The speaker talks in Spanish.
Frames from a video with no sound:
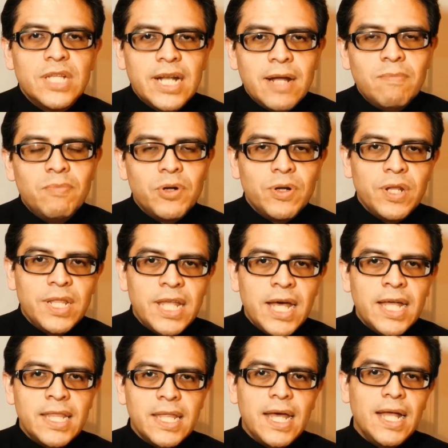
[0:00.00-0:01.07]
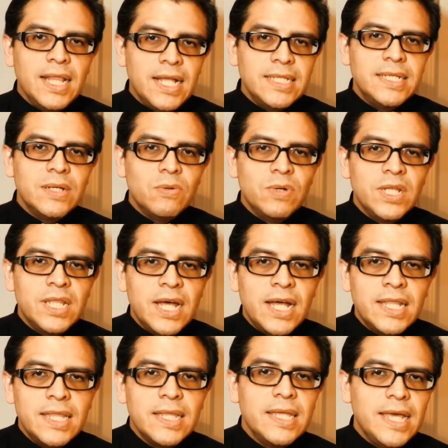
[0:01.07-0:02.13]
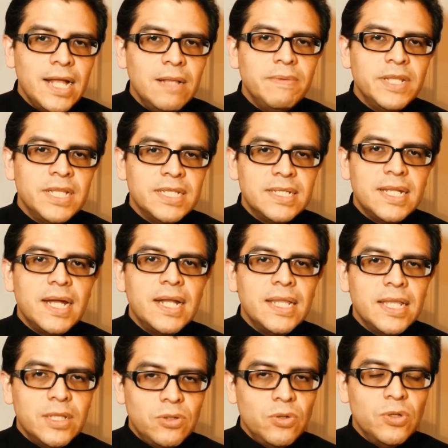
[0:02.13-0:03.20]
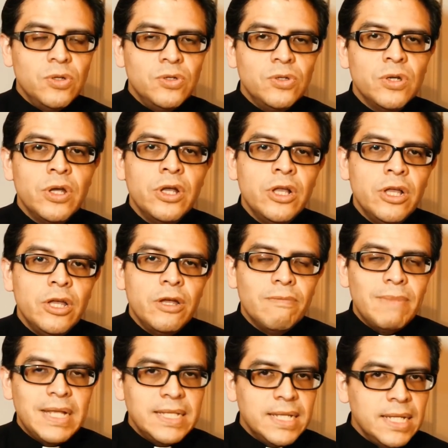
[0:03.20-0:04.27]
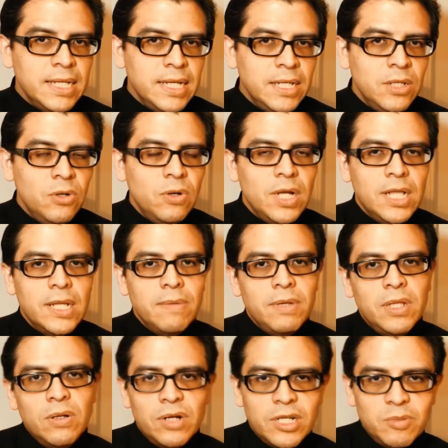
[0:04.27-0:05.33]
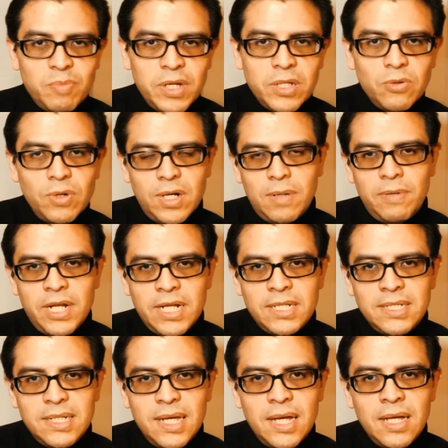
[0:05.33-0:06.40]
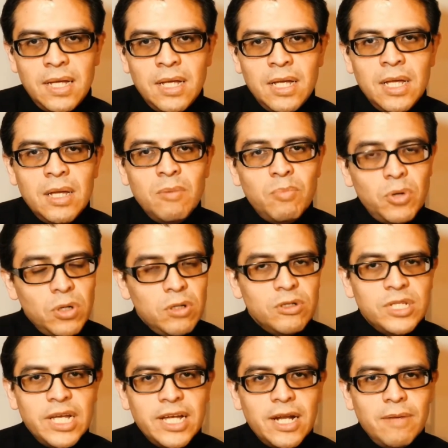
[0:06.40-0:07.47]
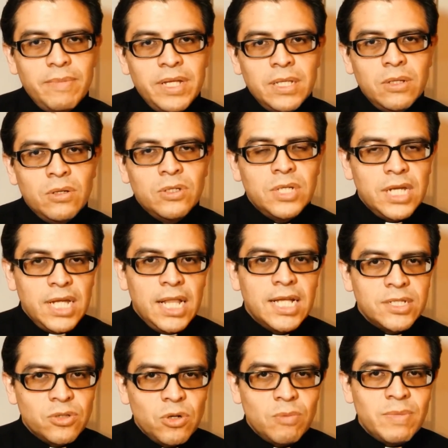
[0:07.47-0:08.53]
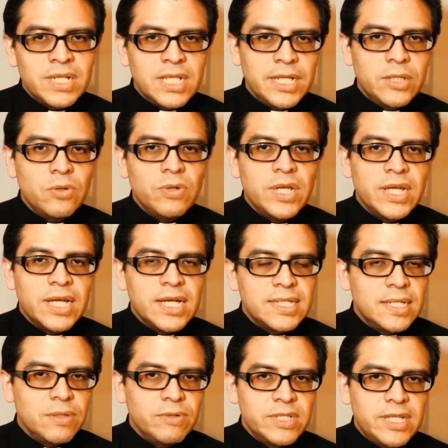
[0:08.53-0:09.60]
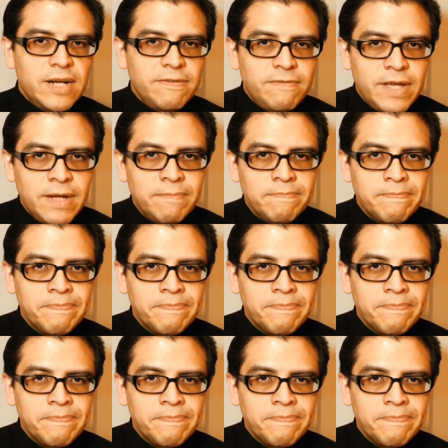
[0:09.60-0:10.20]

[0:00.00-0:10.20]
darán prioridad a la seguridad y al bienestar de todos, manteniendo el debido respeto y reverencia por los sacramentos y las normas litúrgicas de nuestra fe.